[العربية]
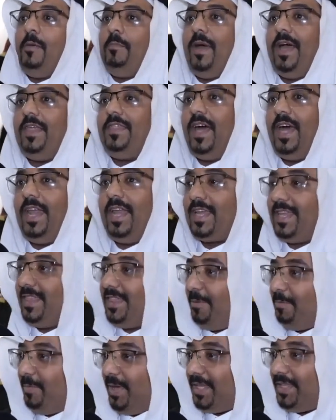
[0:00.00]
بعد ذلك
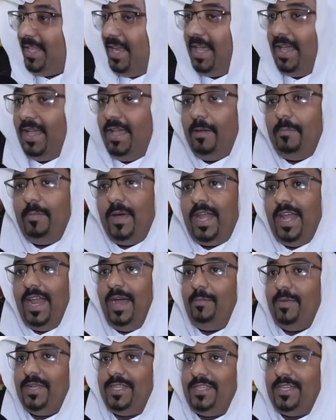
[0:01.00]
انضميت
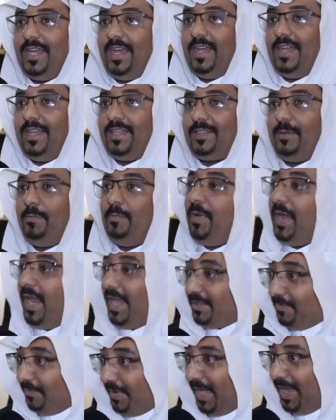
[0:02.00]
لبرنامج طب
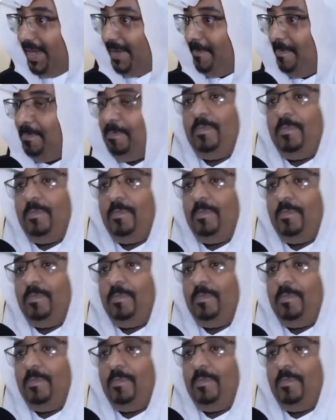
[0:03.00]
الأطفال